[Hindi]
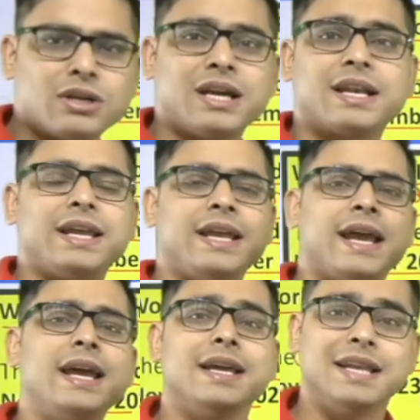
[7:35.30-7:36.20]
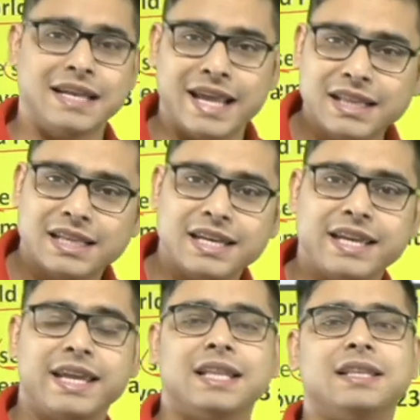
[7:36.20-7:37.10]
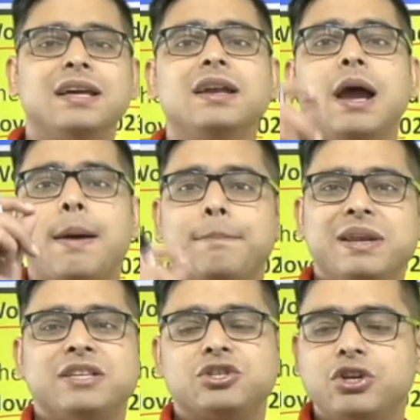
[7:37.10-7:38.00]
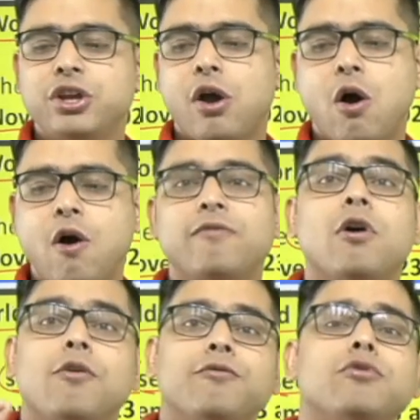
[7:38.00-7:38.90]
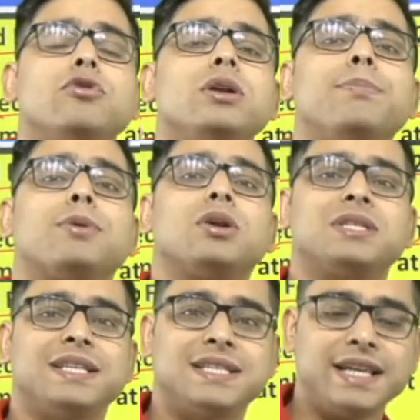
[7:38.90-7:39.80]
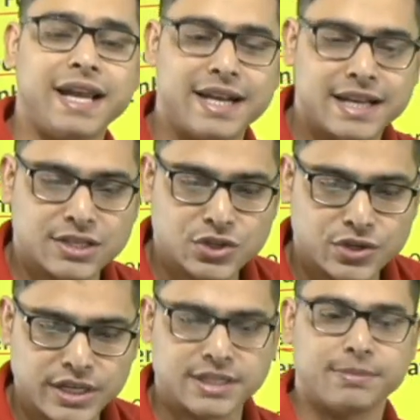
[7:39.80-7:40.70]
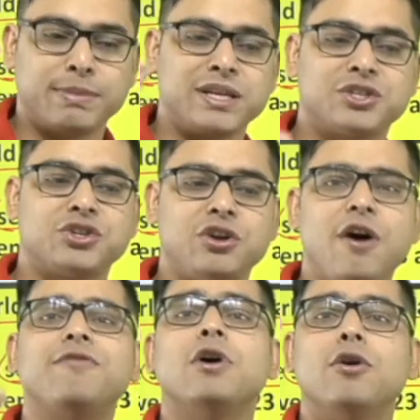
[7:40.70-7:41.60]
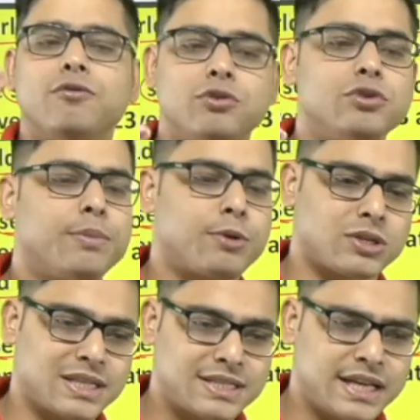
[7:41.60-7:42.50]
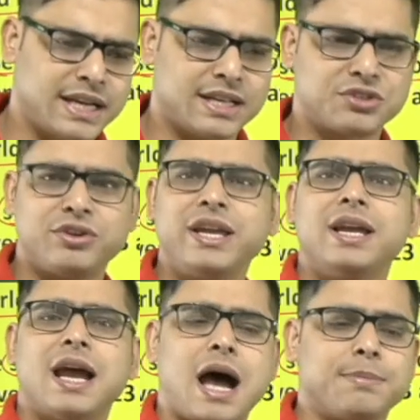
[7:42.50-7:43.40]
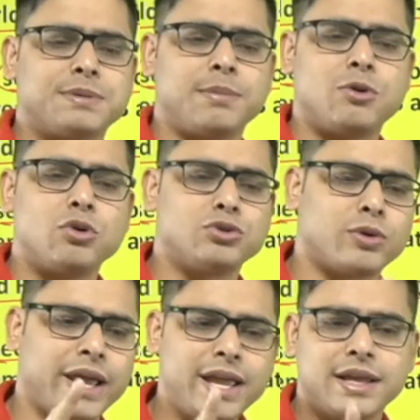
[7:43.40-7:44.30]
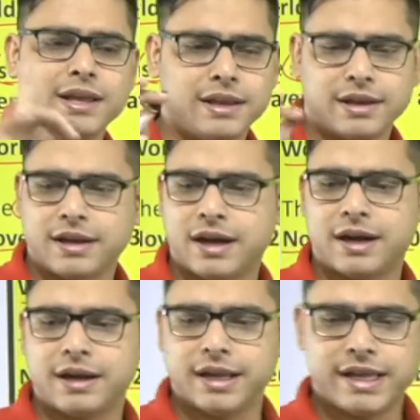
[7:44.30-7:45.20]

कौन कर रही है नई दिल्ली के अंदर मिनिस्ट्री ऑफ फूड प्रोसेसिंग इंडस्ट्रीज मिनिस्ट्री ऑफ फूड प्रोसेसिंग इंडस्ट्री आप सब लोग जो है आ,